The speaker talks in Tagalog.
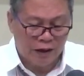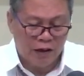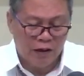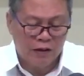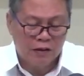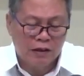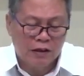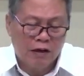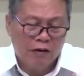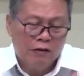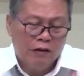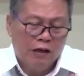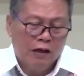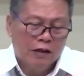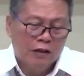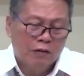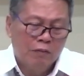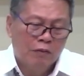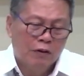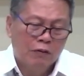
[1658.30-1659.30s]
galit tayo, hindi
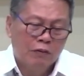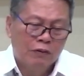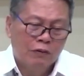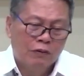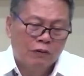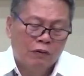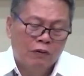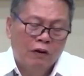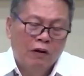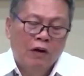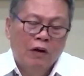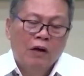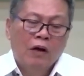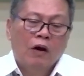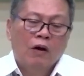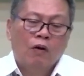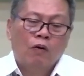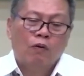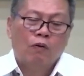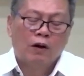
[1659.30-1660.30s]
natin makontrol.
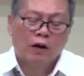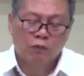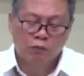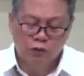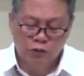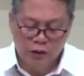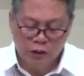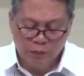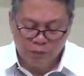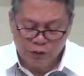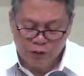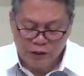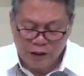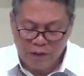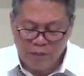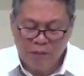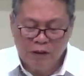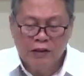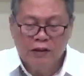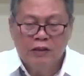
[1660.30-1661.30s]
Huwag muna po
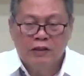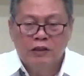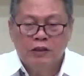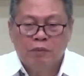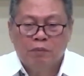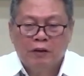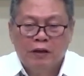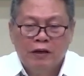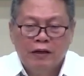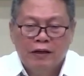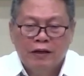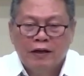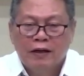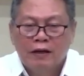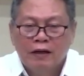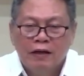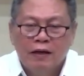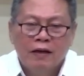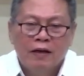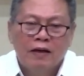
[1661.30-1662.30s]
tayo
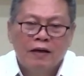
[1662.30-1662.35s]
magdisiplina.